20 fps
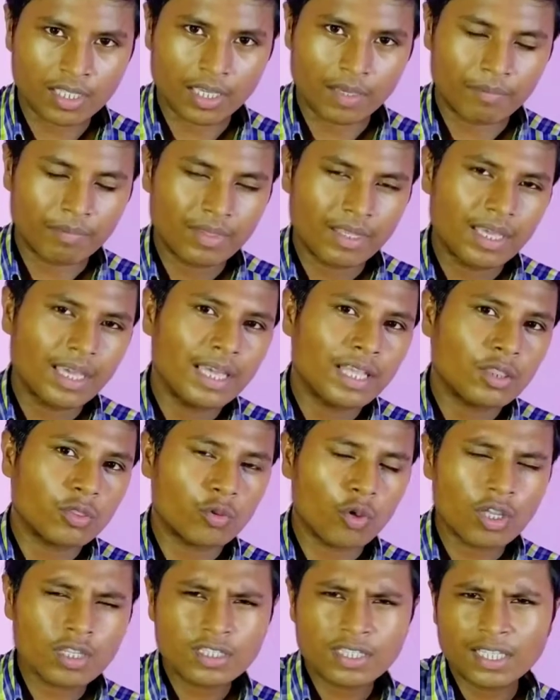দিয়ে
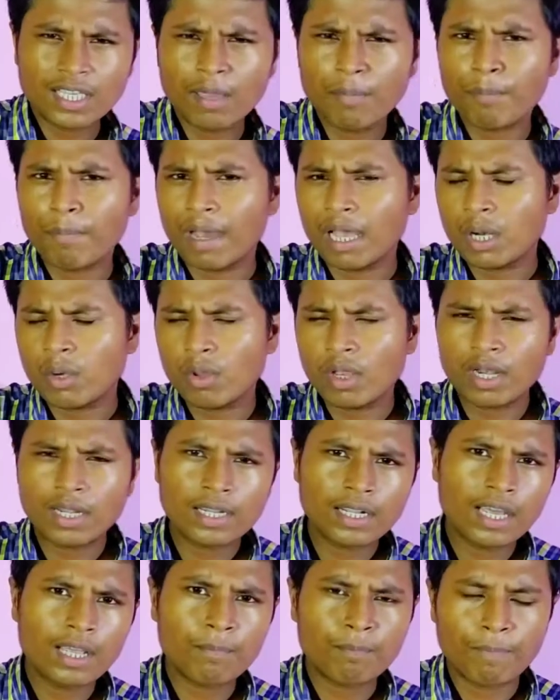দশ থেকে বারো হাজার
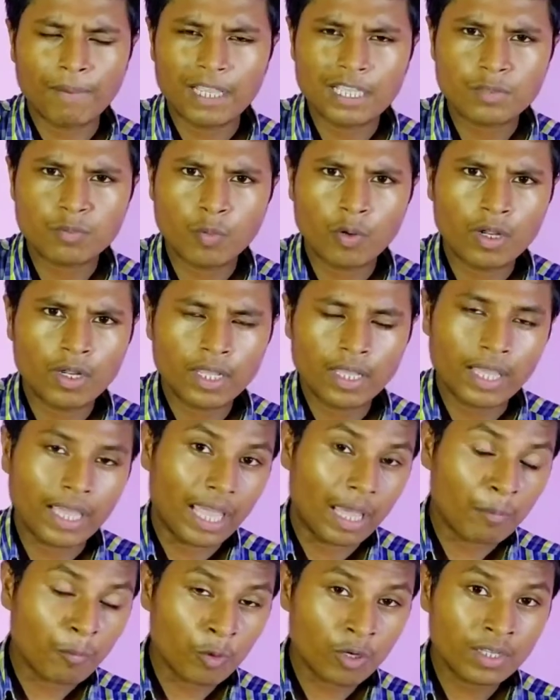টাকার প্রাইস পয়েন্টে
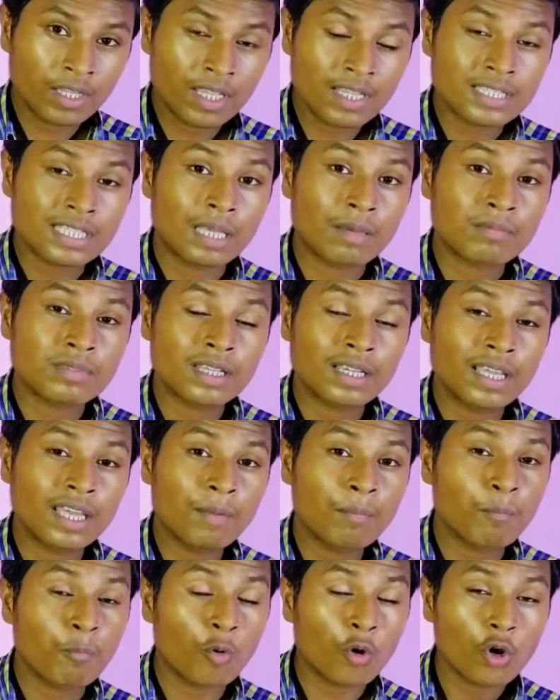এমনকি
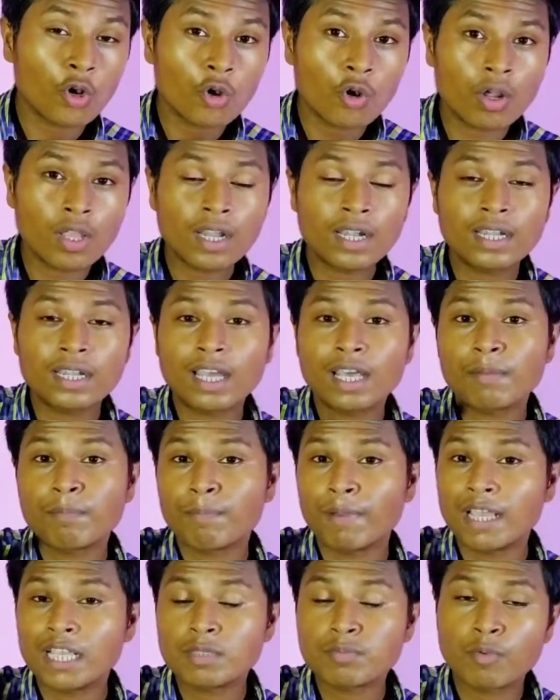স্যামসাংয়ের পনেরো হাজার টাকার
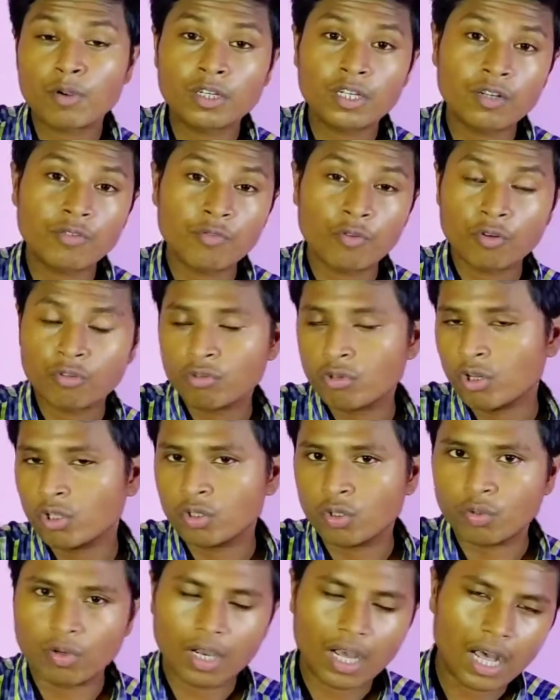প্রাইস পয়েন্টের
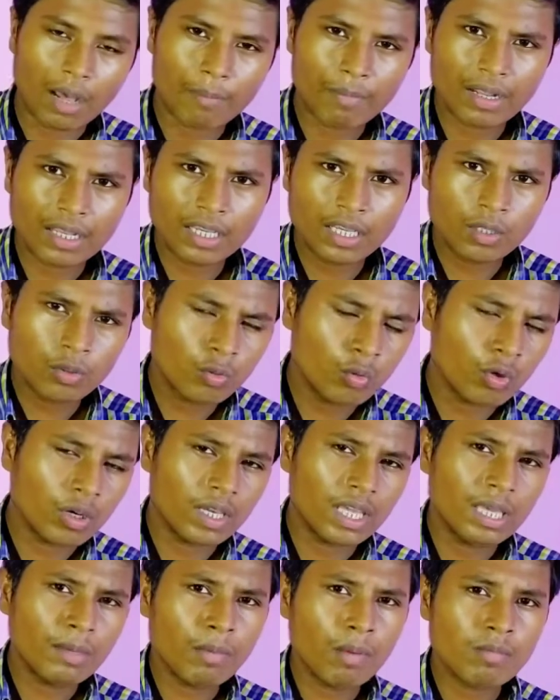ফোনগুলোতেও আমরা কিন্তু
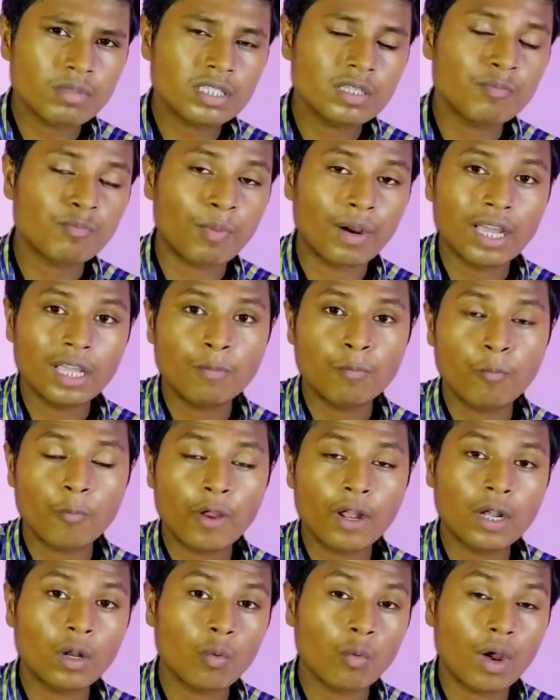ইএমএমসি ফাইভ
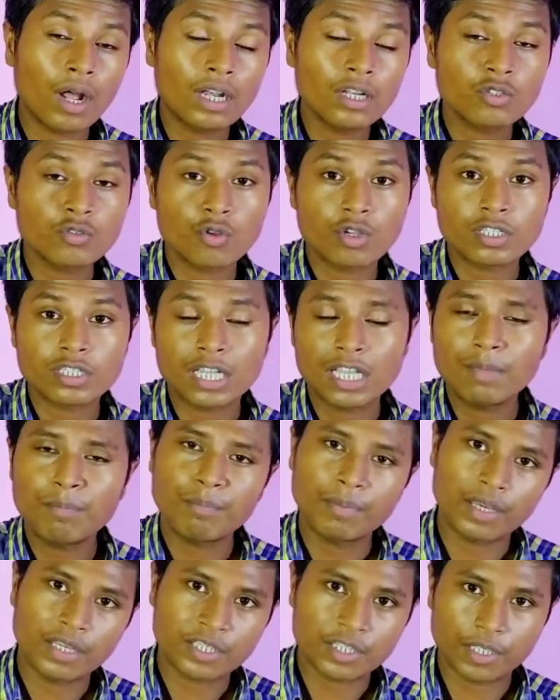পয়েন্ট ওয়ান সোয়েসাই
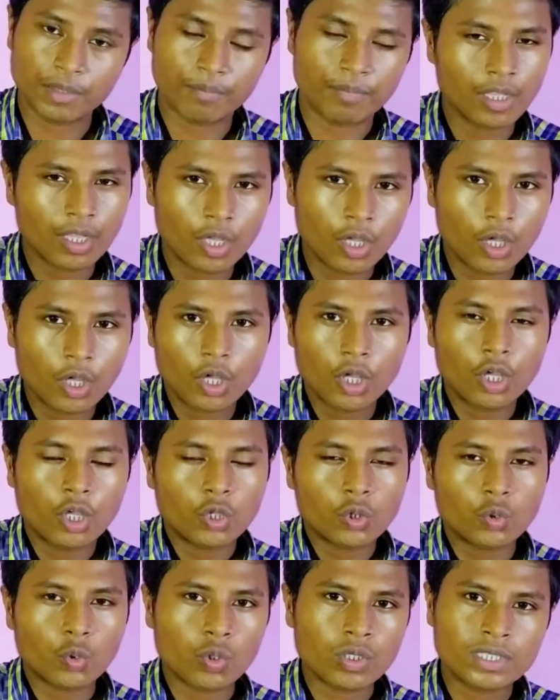পেয়েছি
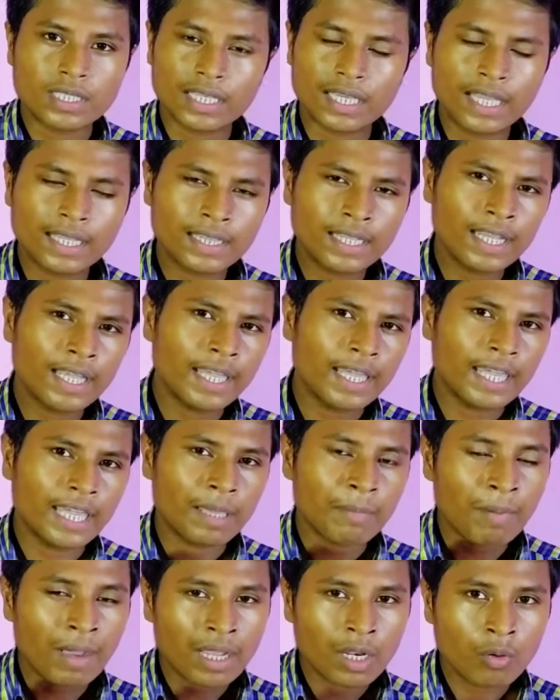তো সেক্ষেত্রে
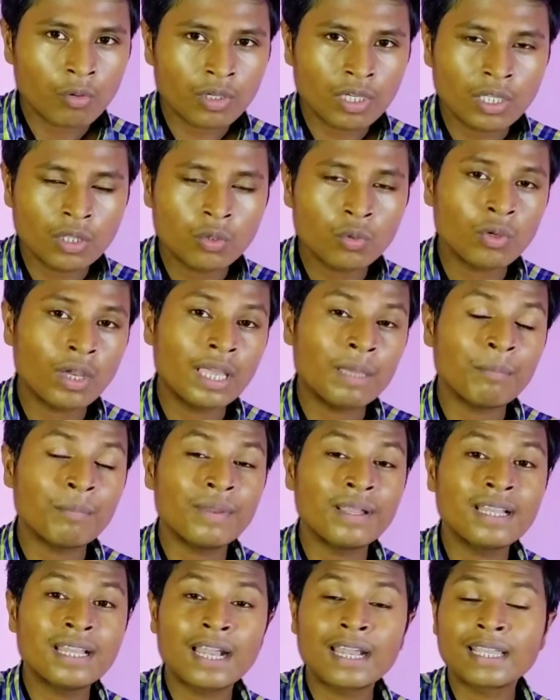এবারেও কিন্তু এই
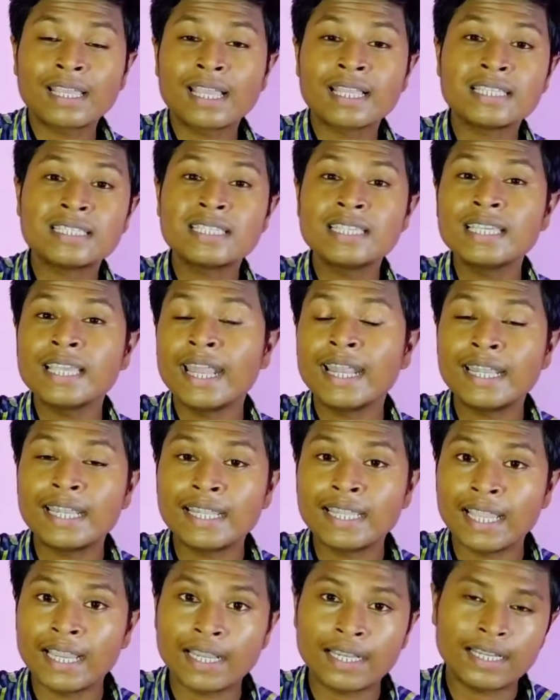মিডিয়াটিকে জি
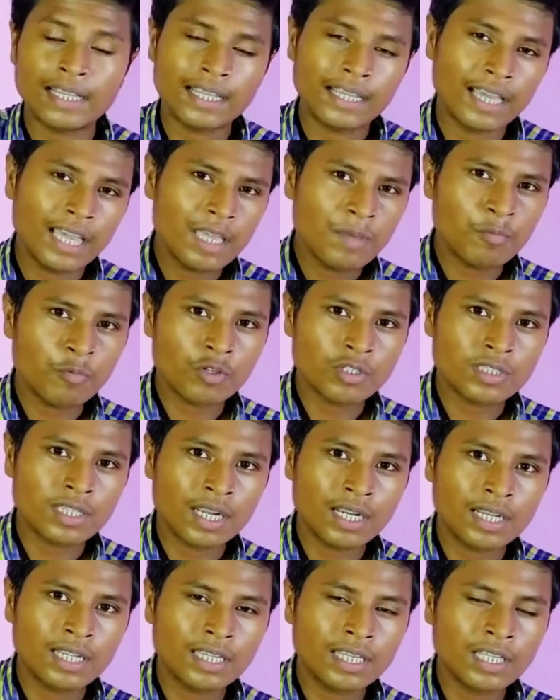এইটটি এইট এই
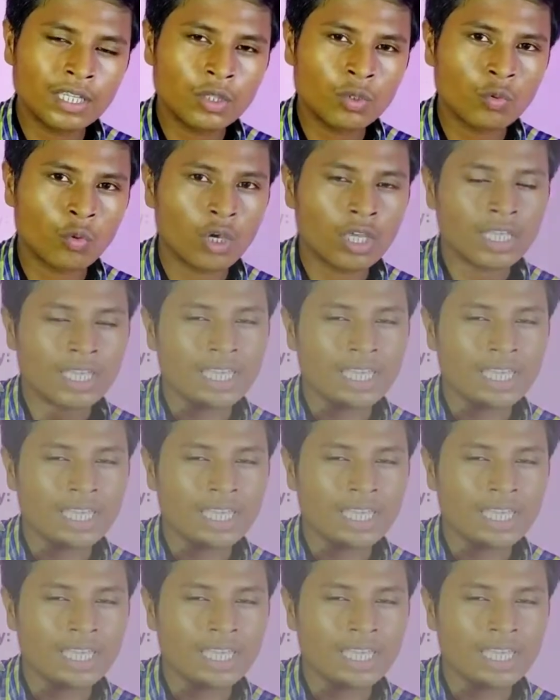প্রসিয়ারটি কিন্তু ওই